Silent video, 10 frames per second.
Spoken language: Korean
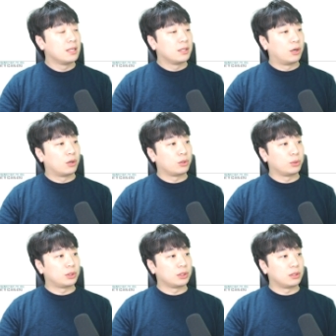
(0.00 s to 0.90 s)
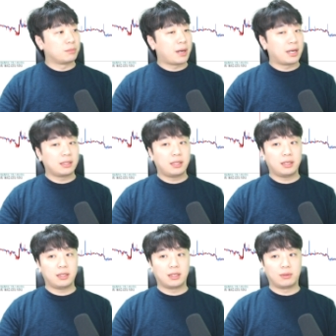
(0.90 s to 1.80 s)
어, 그리고 지금
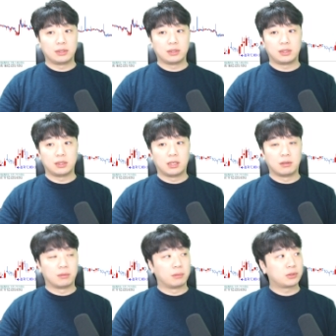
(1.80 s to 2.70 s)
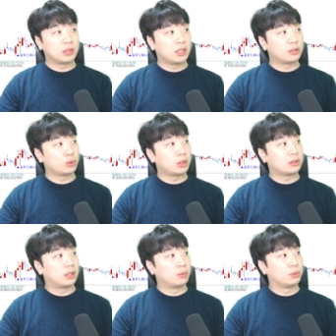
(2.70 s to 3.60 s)
파라텍이라고 하는 기업 엄청나게
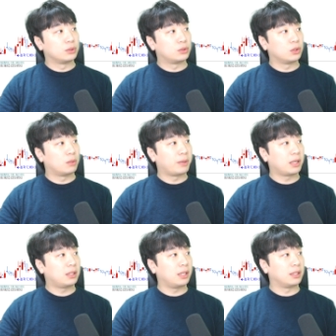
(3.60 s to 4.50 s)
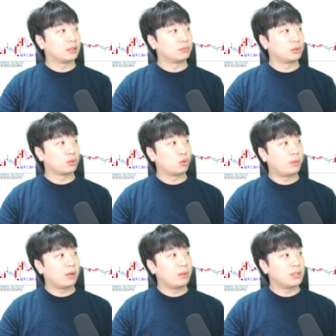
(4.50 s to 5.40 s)
쏟아져 나오고 있죠. 파라텍 이전부터
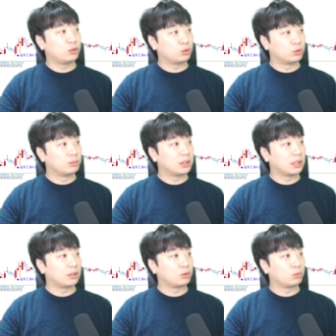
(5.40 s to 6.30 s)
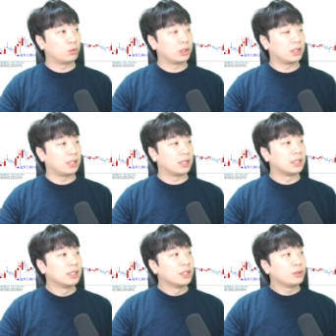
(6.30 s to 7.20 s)
소방 관련주로 움직였던 종목인데
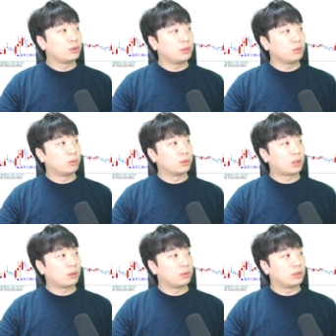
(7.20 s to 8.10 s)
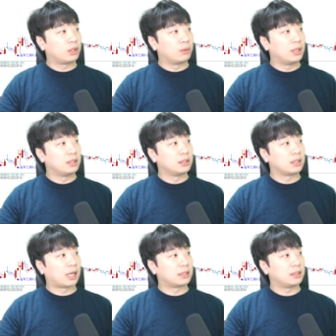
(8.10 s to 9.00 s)
휴림 로봇하고 이렇게
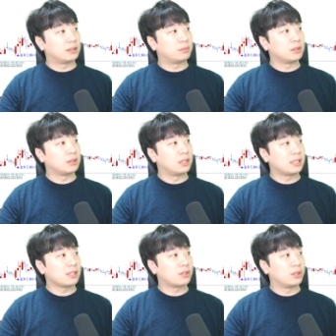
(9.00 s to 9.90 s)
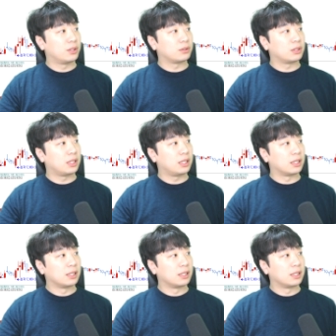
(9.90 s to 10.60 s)
원래는 같이 급등을 했었어요. 근데